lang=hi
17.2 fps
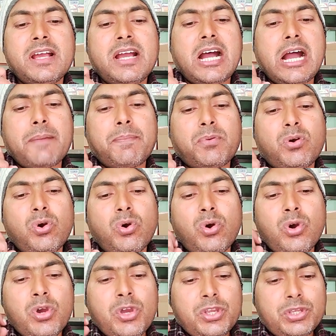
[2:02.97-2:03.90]
आपको
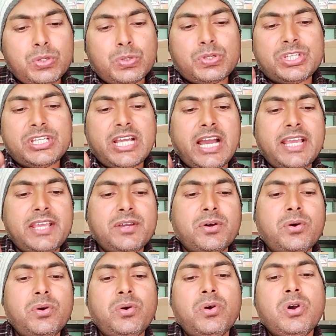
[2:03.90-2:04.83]
यूटीआई
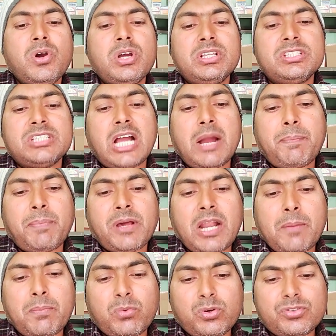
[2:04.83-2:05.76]
हो जहाँ पर
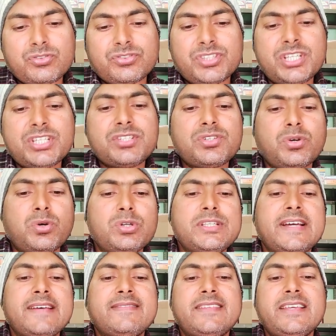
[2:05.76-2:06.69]
आपको सिस्ट हो
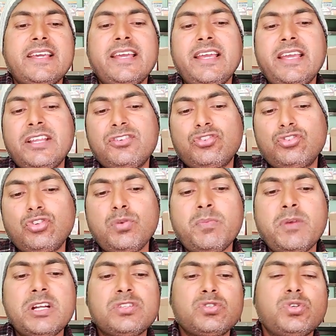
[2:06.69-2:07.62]
जाते हैं
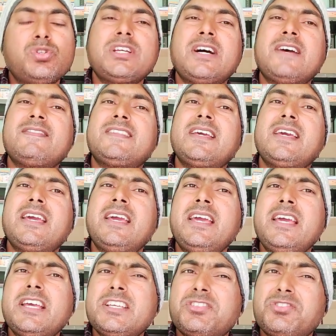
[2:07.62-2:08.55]
ट्यूमर्स हो जाते
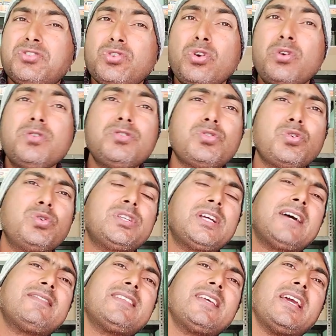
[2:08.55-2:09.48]
हैं स्टोन्स हो
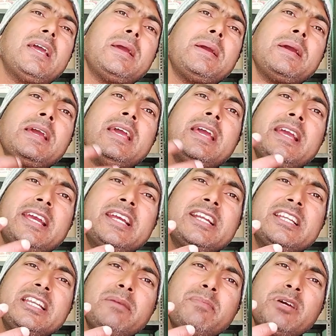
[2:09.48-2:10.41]
जाते हैं
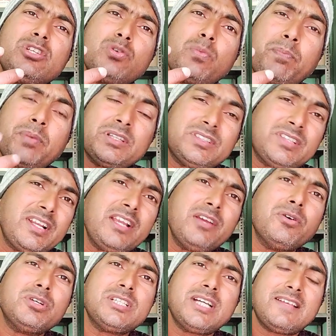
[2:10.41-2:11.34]
किडनी में जो पथरी
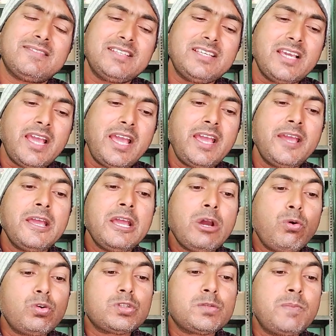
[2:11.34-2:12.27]
हो जाती है
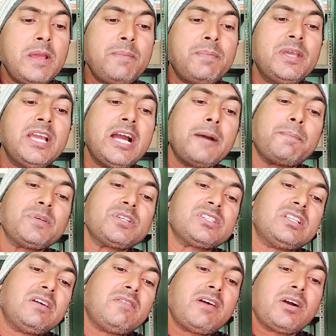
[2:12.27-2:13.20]
उसमें भी आप इस
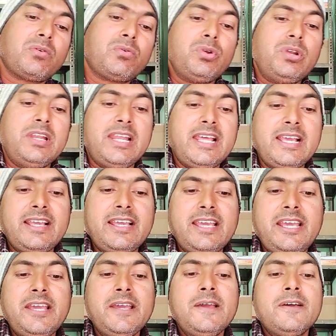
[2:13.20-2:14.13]
दवा को लेंगे
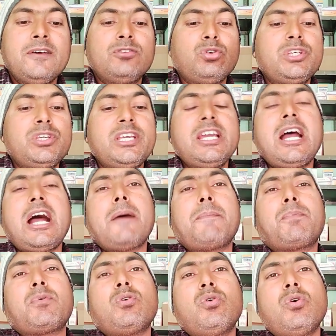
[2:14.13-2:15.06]
तो ये
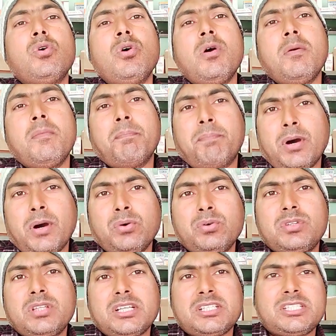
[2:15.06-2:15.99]
आपको बहुत
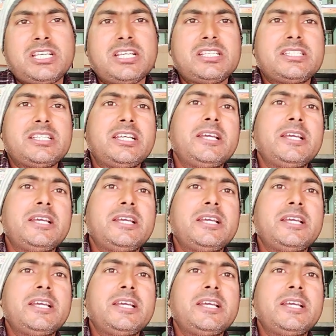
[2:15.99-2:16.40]
अच्छे से